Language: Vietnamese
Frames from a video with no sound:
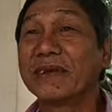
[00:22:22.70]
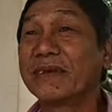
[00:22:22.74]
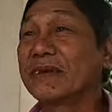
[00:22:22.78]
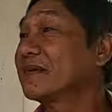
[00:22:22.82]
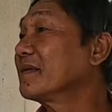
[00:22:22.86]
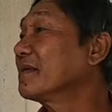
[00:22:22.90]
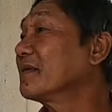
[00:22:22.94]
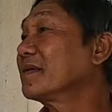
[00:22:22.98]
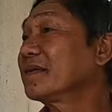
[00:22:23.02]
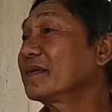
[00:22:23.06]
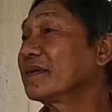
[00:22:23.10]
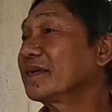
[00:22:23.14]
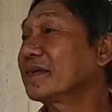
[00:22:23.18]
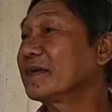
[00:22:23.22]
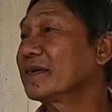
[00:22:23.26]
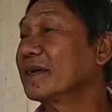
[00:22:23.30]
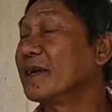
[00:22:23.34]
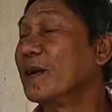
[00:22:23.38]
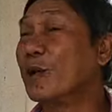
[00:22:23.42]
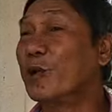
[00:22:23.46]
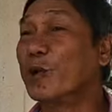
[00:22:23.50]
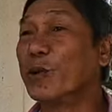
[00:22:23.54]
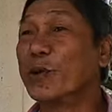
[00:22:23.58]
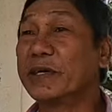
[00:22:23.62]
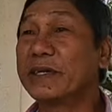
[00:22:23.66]
ờ,
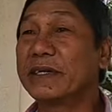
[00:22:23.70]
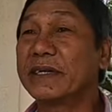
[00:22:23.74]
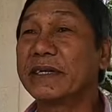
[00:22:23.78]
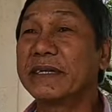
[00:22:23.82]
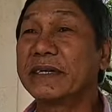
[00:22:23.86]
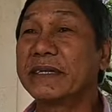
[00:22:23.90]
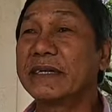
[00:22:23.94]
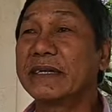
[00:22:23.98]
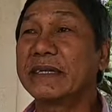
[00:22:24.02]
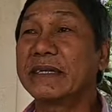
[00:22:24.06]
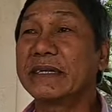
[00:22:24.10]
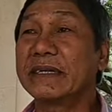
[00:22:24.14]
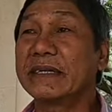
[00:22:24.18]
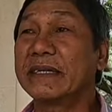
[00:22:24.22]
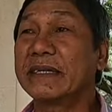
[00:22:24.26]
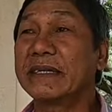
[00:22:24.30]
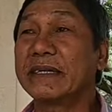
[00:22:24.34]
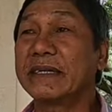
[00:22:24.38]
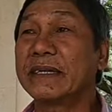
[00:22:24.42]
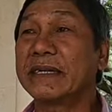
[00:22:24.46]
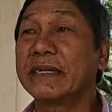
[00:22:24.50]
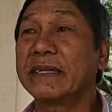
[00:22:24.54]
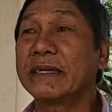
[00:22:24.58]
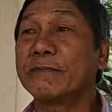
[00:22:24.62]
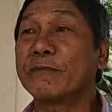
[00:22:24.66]
ngồi
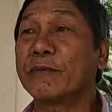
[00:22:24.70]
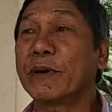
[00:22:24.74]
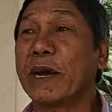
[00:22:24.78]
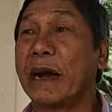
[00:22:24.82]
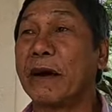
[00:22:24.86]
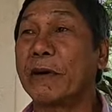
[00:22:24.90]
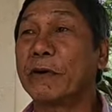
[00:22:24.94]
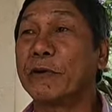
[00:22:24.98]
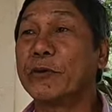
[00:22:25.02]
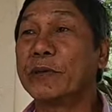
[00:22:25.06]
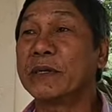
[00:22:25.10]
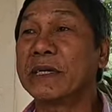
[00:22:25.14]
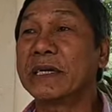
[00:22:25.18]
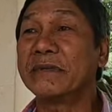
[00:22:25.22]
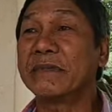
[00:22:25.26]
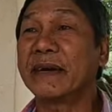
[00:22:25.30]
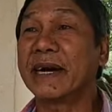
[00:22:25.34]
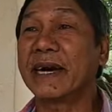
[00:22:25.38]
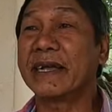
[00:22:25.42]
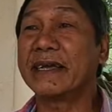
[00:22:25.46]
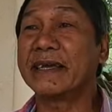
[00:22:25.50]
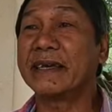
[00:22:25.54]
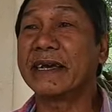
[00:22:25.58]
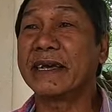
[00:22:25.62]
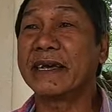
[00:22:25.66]
với ông cậu với
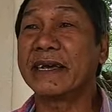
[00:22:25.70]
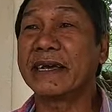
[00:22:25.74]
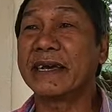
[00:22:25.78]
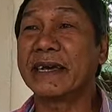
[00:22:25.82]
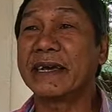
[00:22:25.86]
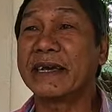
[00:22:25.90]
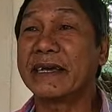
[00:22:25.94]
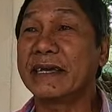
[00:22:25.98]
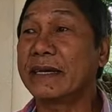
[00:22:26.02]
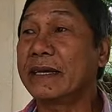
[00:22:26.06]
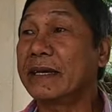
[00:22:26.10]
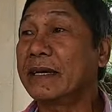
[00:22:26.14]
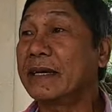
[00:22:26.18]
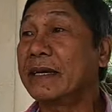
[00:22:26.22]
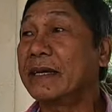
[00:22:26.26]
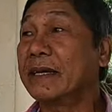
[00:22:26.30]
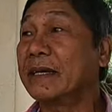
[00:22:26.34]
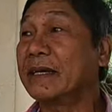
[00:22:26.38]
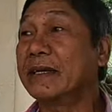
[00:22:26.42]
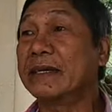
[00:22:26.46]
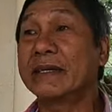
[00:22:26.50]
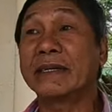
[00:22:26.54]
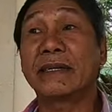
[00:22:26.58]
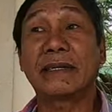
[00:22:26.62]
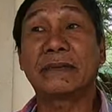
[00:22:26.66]
bà dì
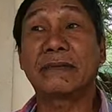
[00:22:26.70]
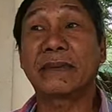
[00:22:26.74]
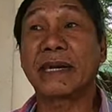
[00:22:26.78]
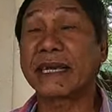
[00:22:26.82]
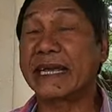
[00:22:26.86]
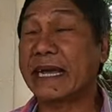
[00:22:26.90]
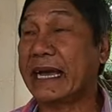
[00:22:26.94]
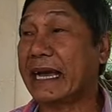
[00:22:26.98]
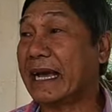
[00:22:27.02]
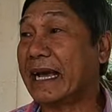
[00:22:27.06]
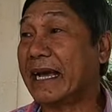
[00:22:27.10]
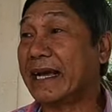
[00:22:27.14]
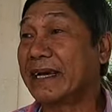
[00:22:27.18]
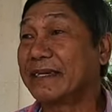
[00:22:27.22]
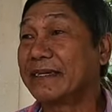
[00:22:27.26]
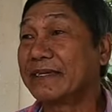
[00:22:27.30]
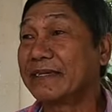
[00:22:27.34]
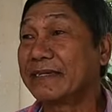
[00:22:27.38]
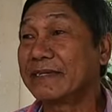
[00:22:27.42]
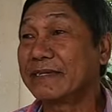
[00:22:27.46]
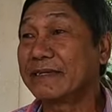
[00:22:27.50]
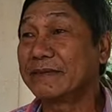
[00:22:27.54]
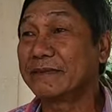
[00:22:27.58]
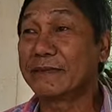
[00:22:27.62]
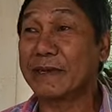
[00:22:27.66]
với ờ, bà già
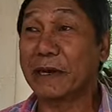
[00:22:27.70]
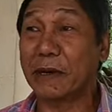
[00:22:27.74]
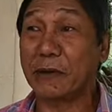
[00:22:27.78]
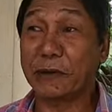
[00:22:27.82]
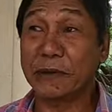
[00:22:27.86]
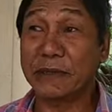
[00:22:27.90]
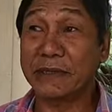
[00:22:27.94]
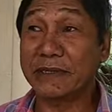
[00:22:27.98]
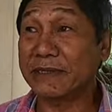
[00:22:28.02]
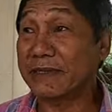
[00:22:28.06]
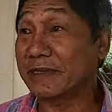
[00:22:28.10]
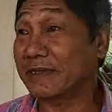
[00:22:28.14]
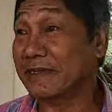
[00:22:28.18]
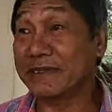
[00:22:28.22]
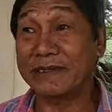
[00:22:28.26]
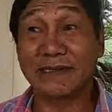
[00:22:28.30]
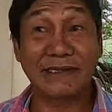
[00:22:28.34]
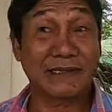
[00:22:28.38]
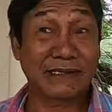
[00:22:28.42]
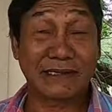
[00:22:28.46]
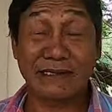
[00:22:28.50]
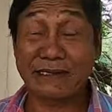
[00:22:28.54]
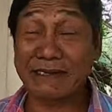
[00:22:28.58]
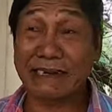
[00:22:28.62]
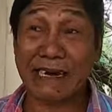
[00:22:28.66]
gỗ nó
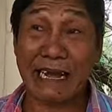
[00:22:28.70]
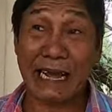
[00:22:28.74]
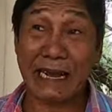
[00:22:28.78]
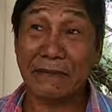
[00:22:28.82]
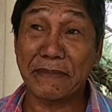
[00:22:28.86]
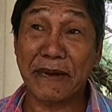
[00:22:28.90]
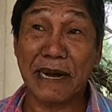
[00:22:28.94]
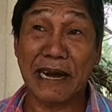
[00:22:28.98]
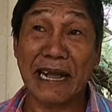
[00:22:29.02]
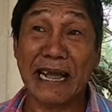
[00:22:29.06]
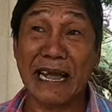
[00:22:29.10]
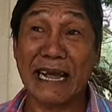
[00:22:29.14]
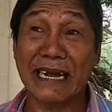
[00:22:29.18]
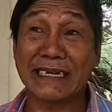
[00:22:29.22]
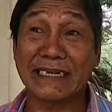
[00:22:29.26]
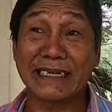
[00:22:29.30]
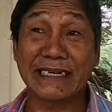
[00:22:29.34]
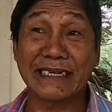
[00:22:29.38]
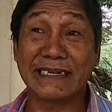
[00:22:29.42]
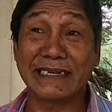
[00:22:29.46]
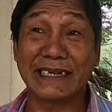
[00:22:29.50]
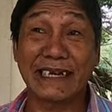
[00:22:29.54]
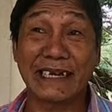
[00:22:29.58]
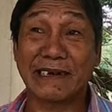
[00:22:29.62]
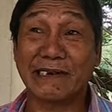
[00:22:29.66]
gắn bằng ăn
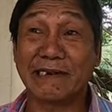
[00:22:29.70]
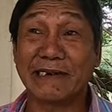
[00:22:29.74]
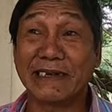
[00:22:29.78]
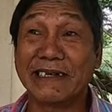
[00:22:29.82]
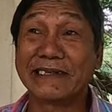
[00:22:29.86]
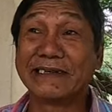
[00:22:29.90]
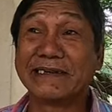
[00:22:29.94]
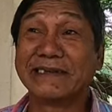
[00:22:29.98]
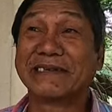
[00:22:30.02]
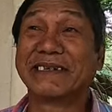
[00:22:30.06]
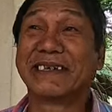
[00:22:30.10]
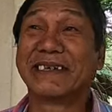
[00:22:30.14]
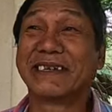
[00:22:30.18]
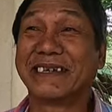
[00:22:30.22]
nghe nghe con